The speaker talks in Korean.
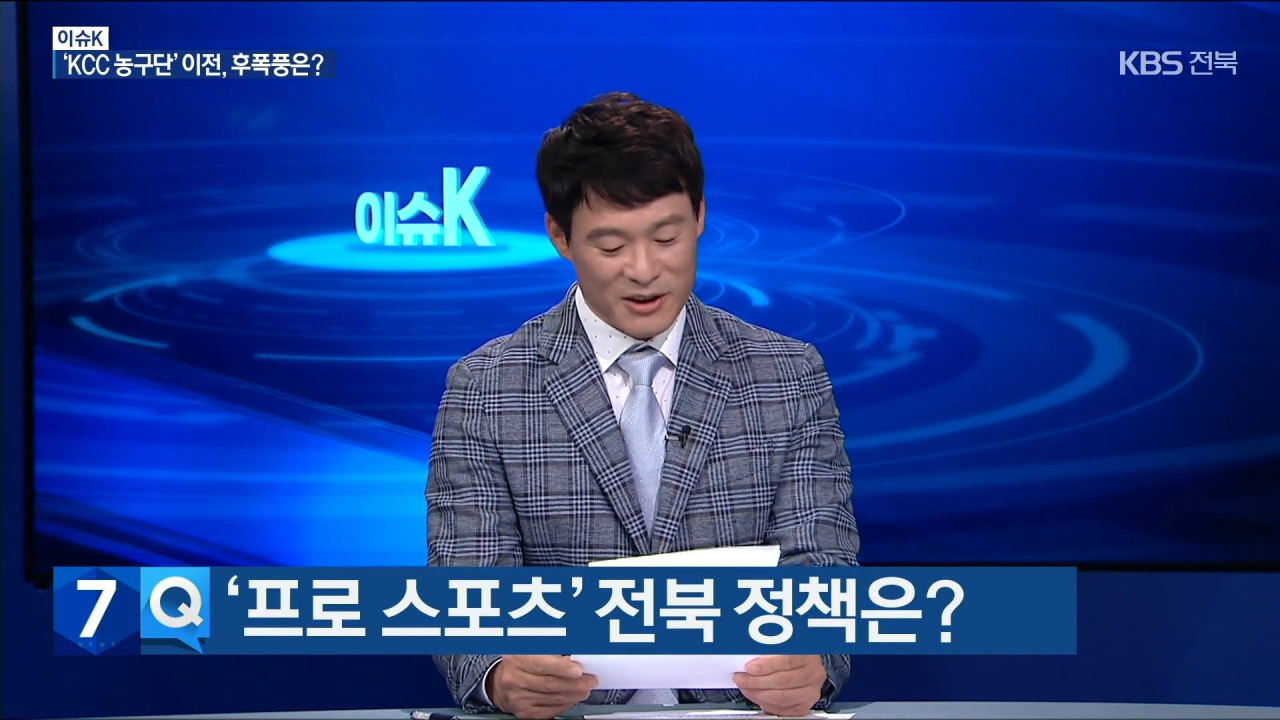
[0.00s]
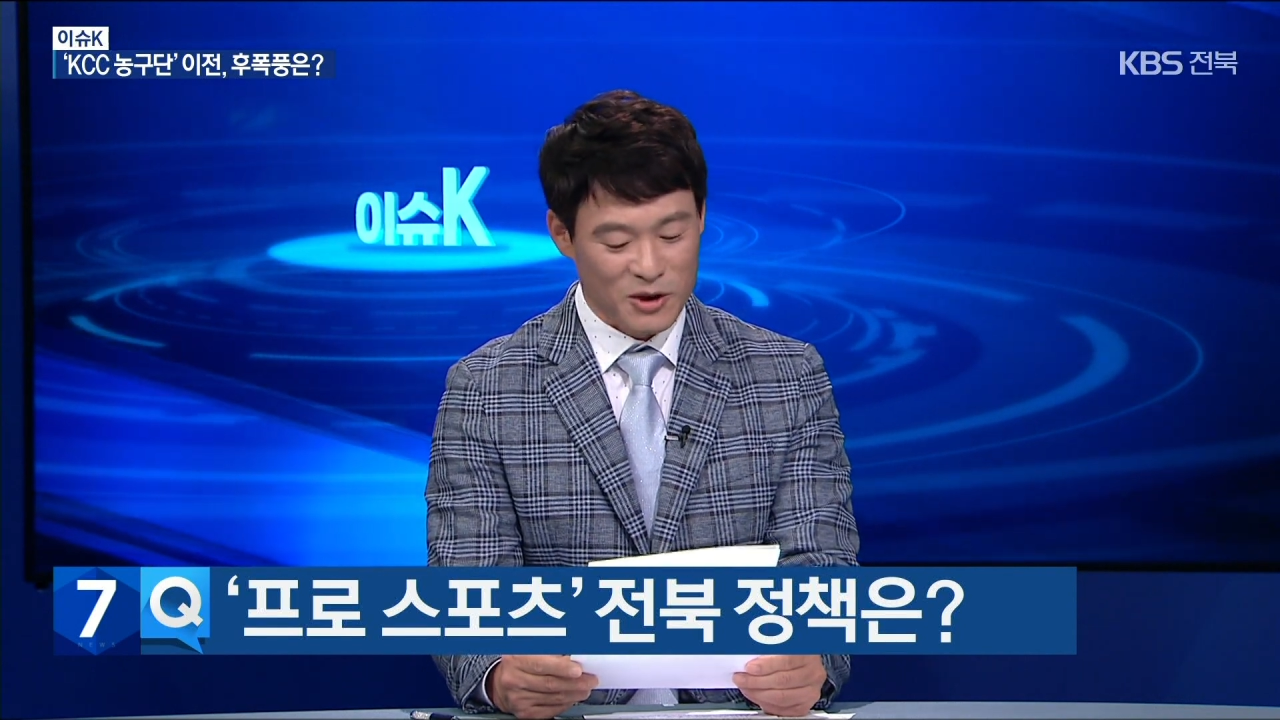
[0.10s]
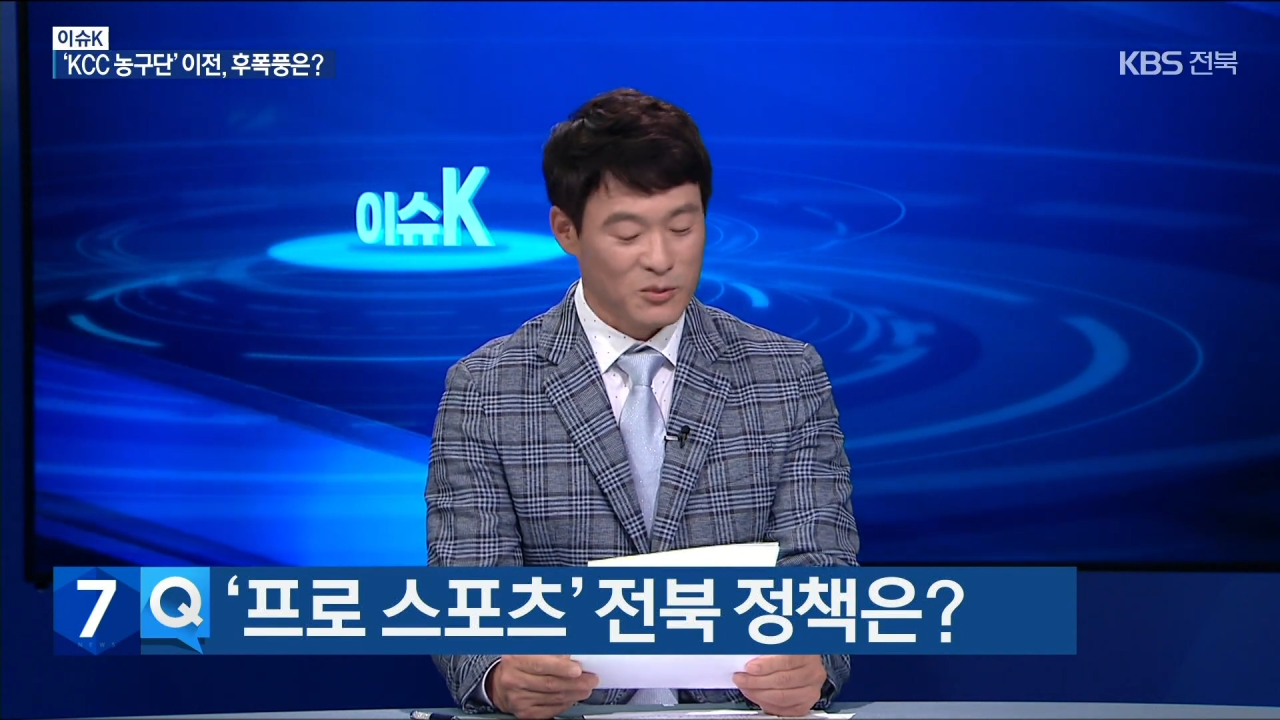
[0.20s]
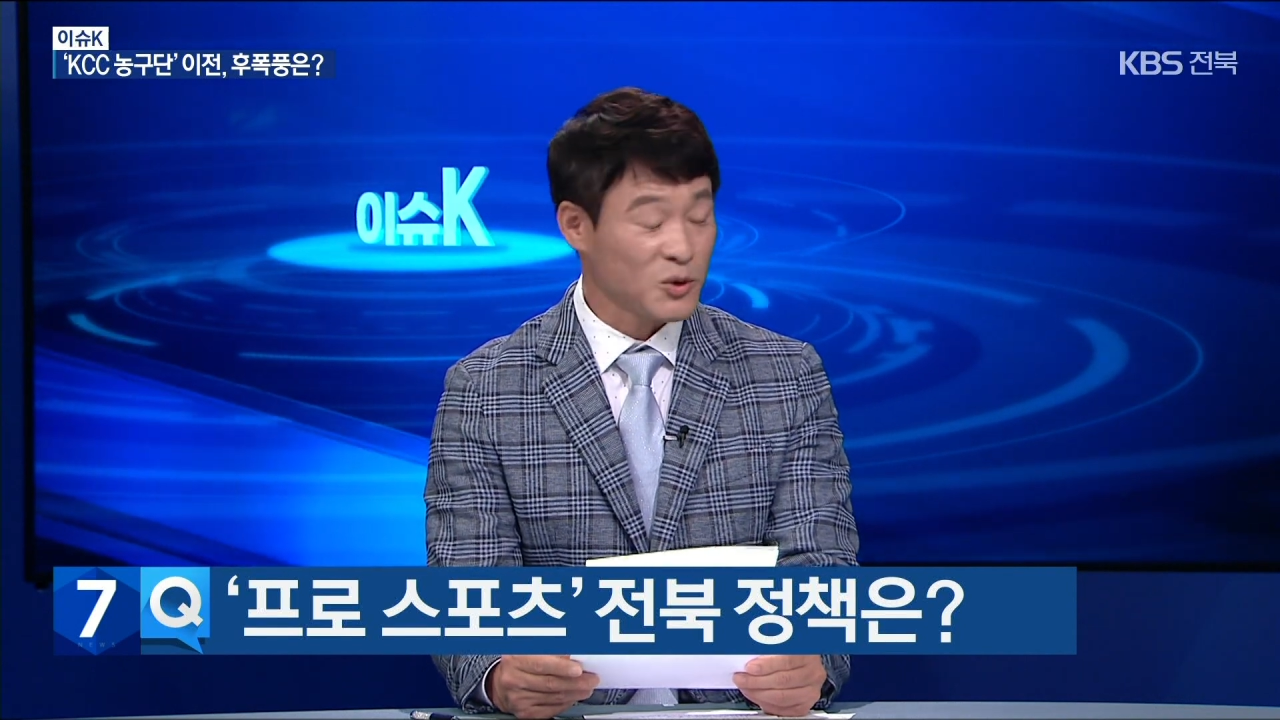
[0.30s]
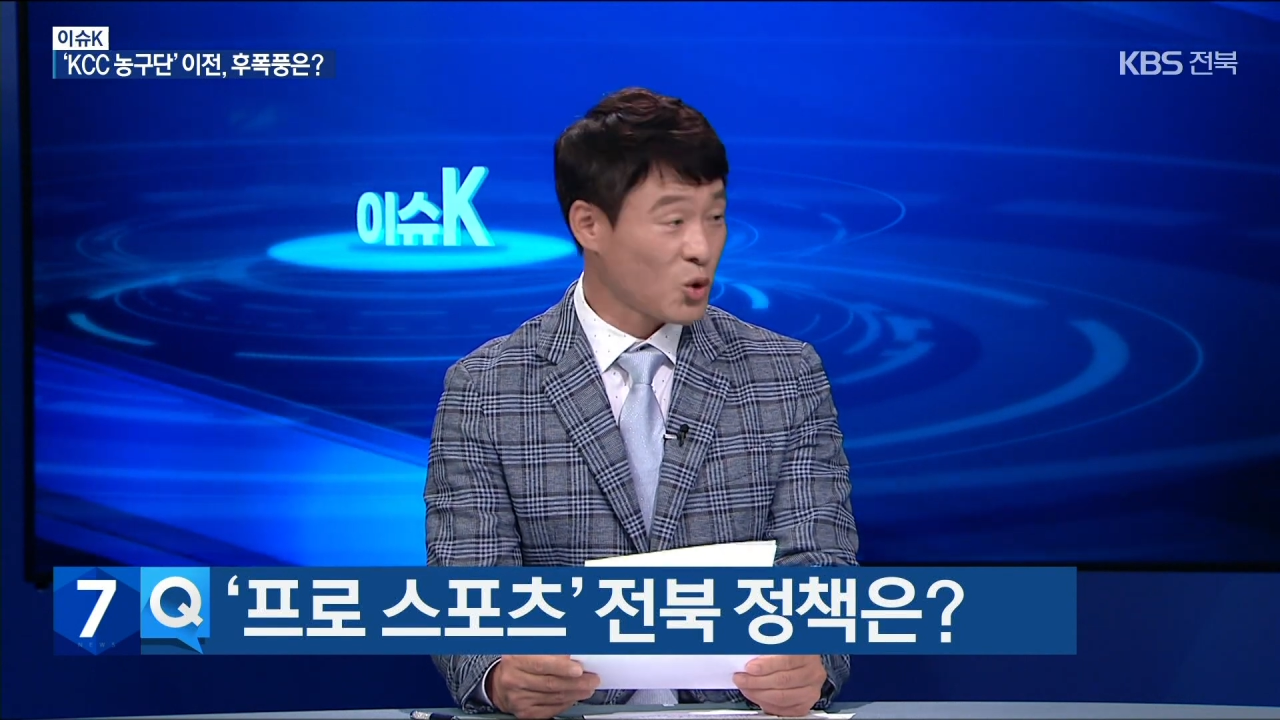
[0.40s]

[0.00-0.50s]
전북